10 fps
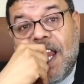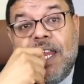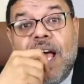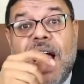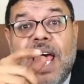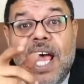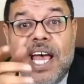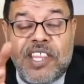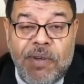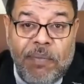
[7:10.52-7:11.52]

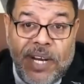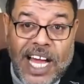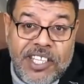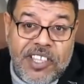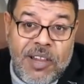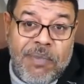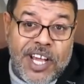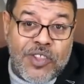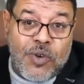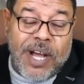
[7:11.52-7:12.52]
لا سيبك من الحديث
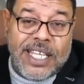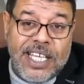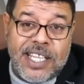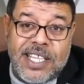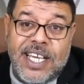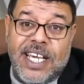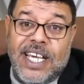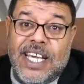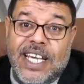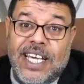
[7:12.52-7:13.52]
المكذوب حديث
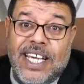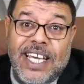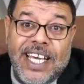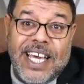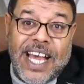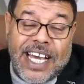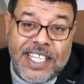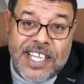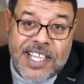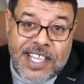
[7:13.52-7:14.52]
آه،
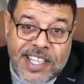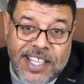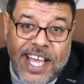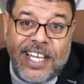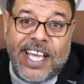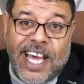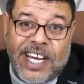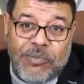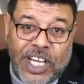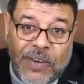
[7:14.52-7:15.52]
حديث السيستاني عن
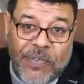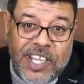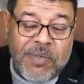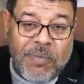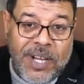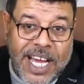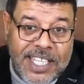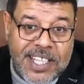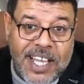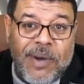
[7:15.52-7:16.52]
مش عارف ايه سيبك من
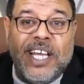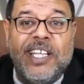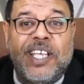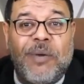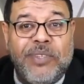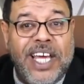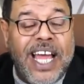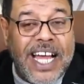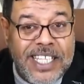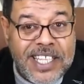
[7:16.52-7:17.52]
الحديث ده ما احنا ضربناه
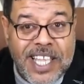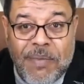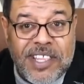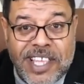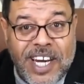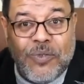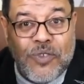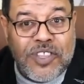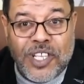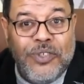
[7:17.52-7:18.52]
الحديث ده من سنه
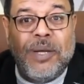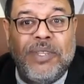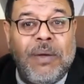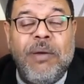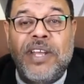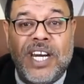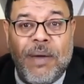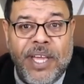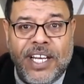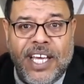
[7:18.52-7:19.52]
ونص لو انت بتابع
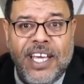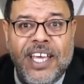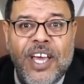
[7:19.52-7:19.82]
برنامجنا